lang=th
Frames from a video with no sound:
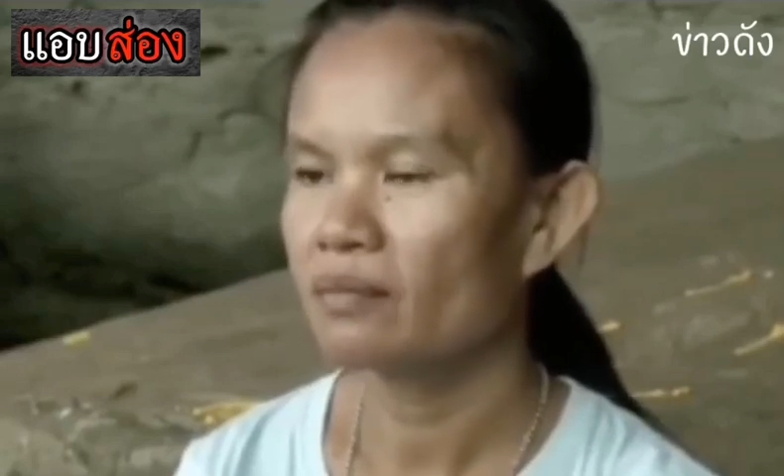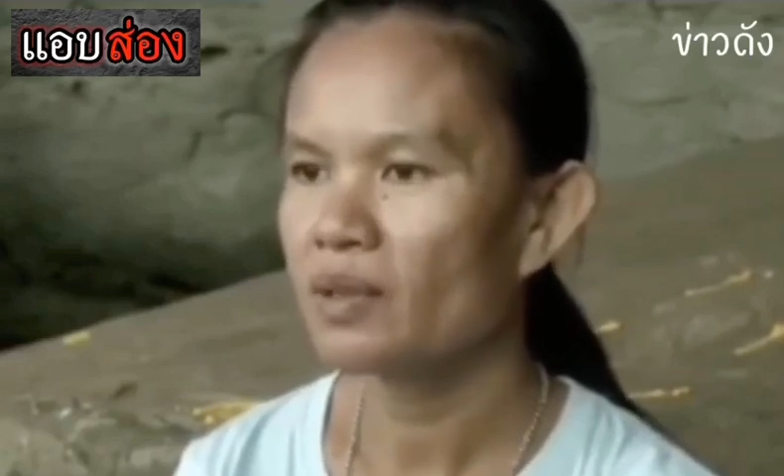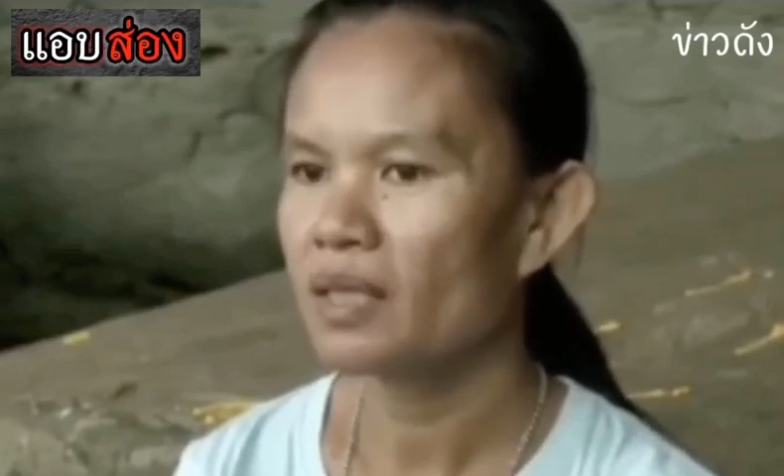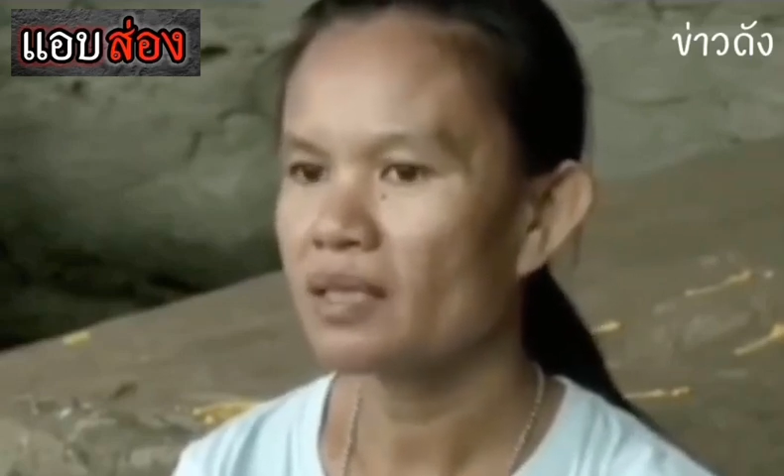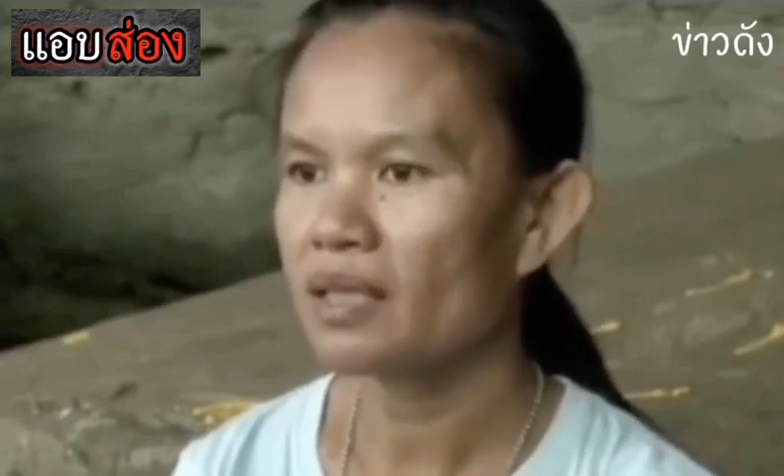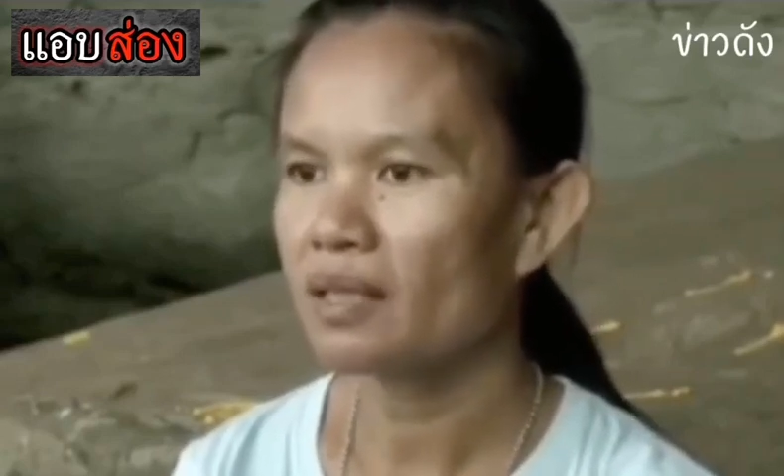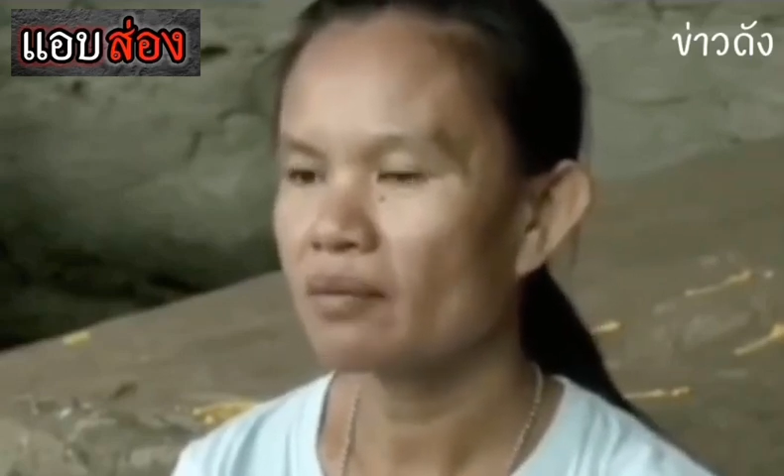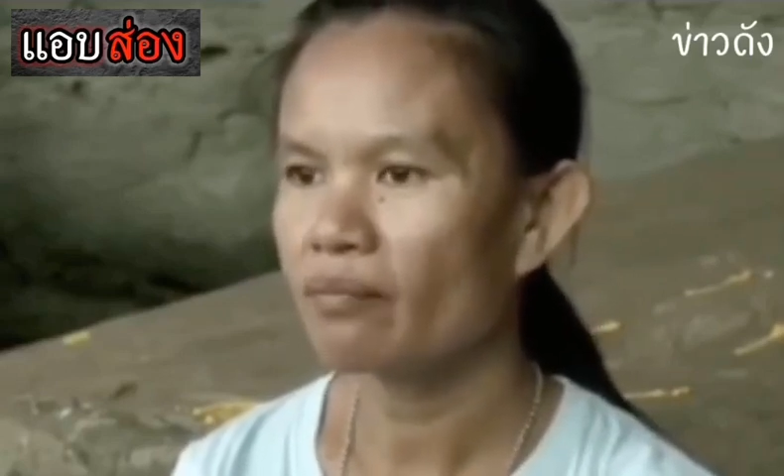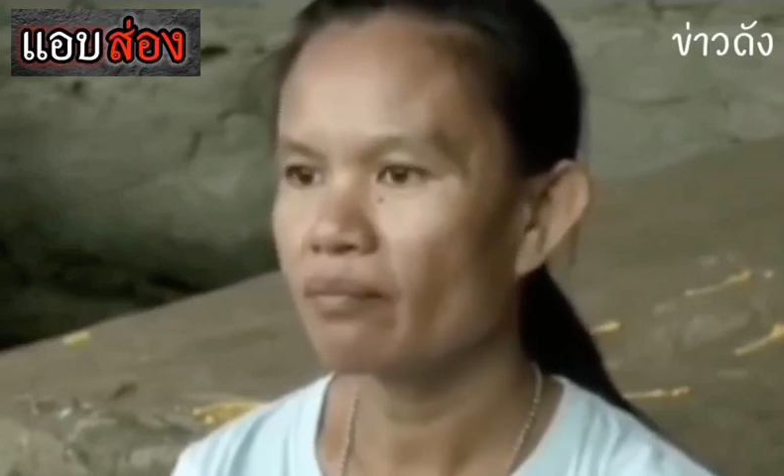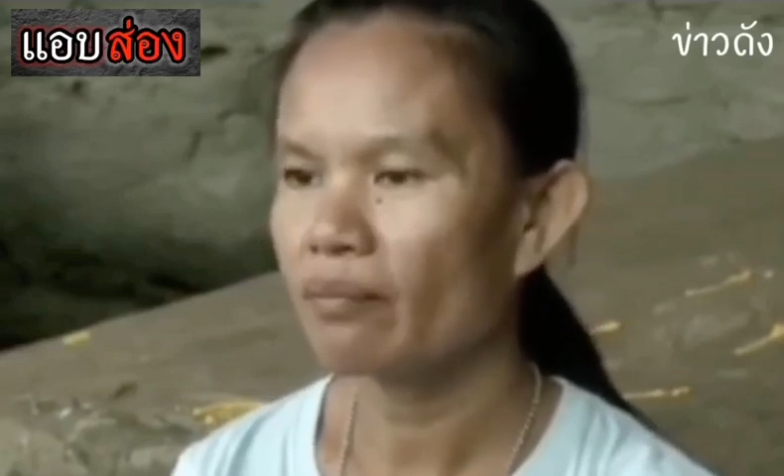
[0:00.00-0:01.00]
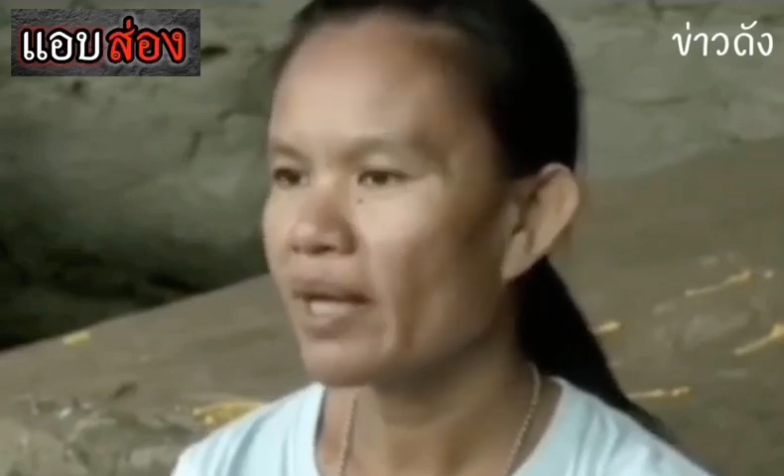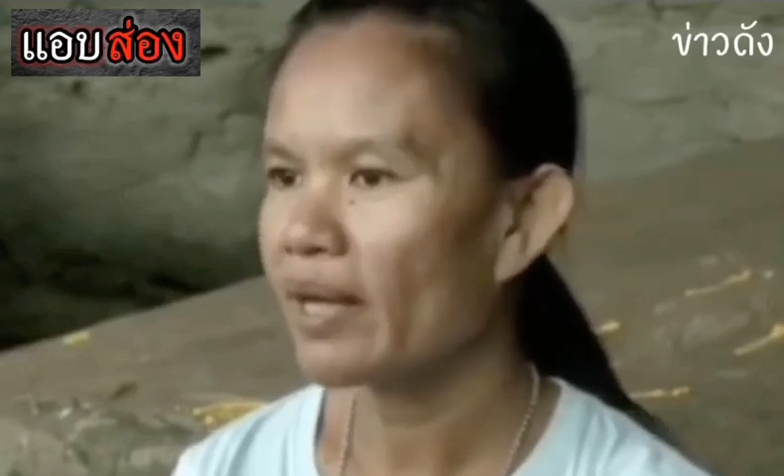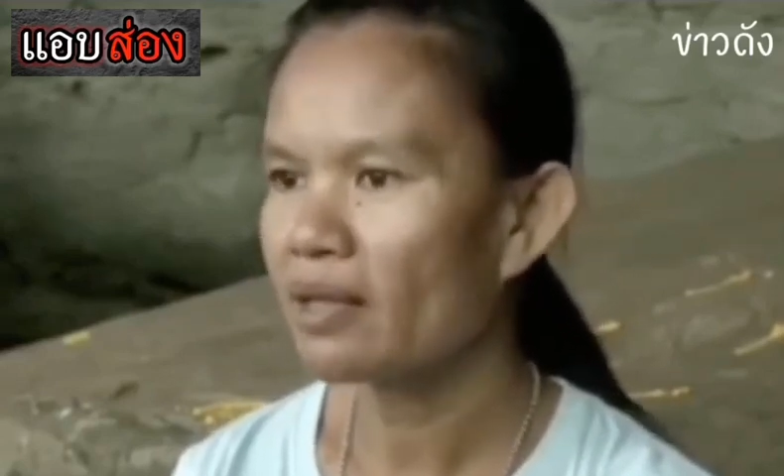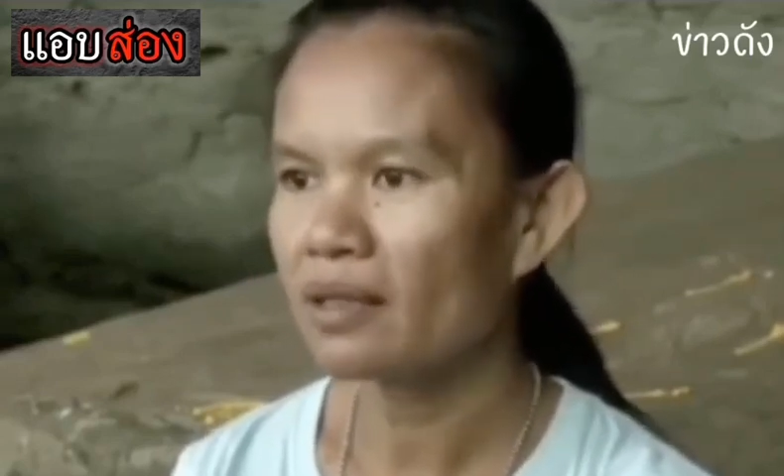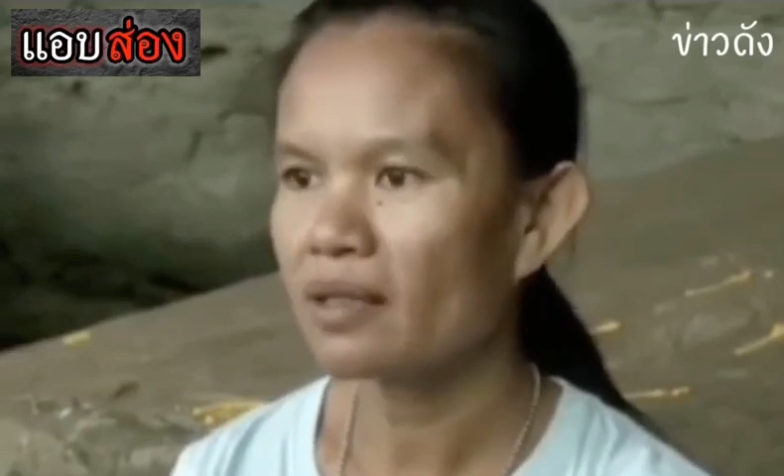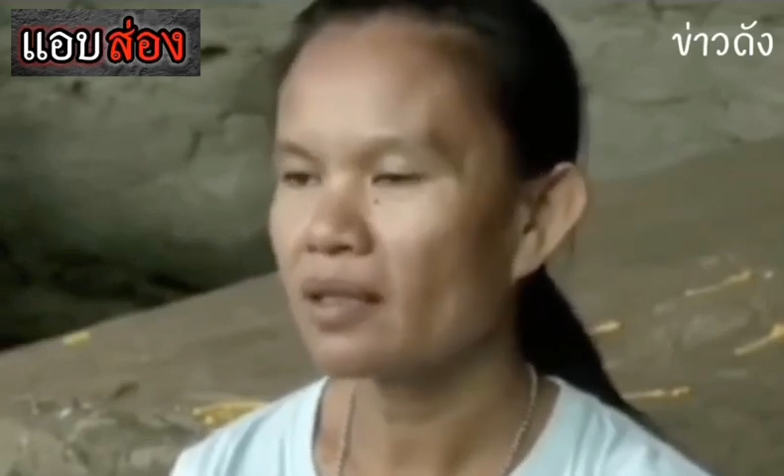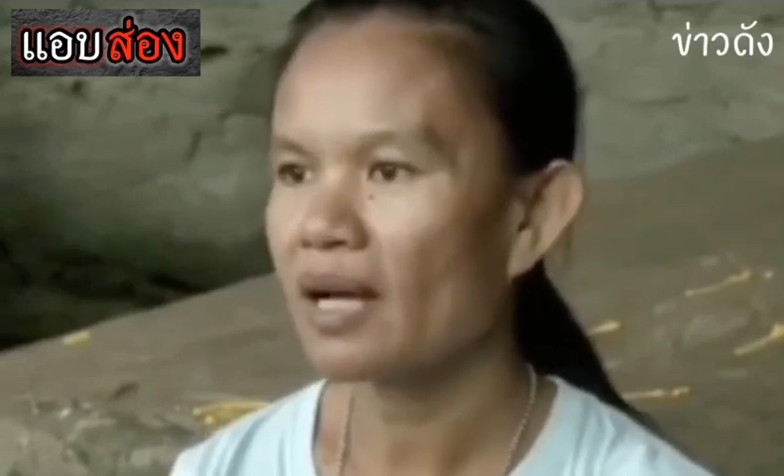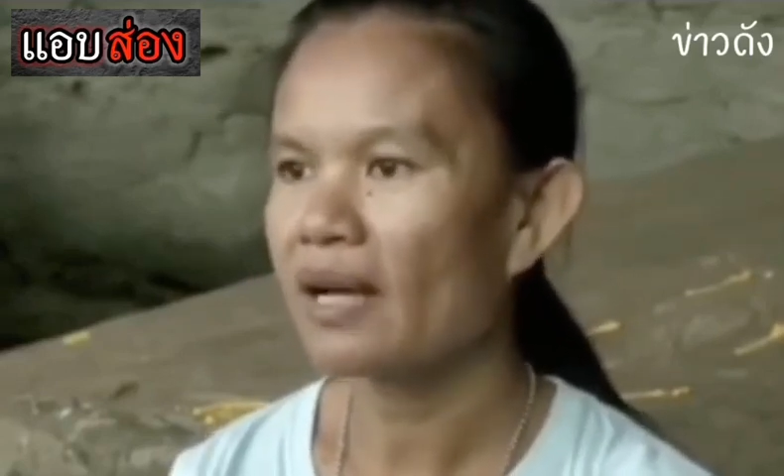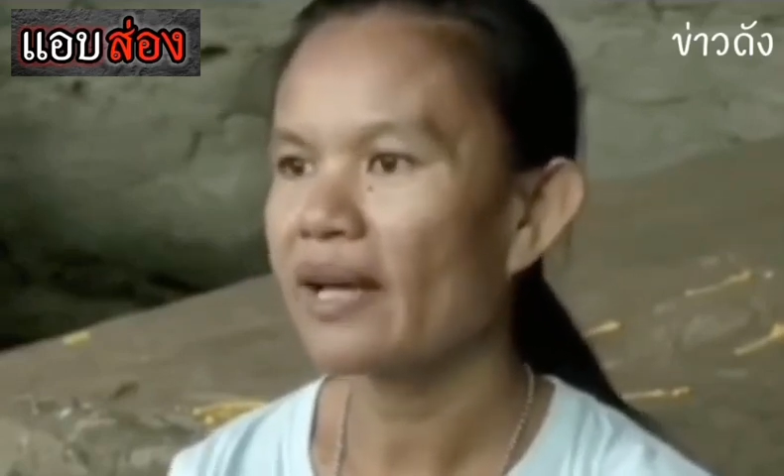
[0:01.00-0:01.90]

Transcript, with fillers: เพื่อที่จะไม่ให้คาง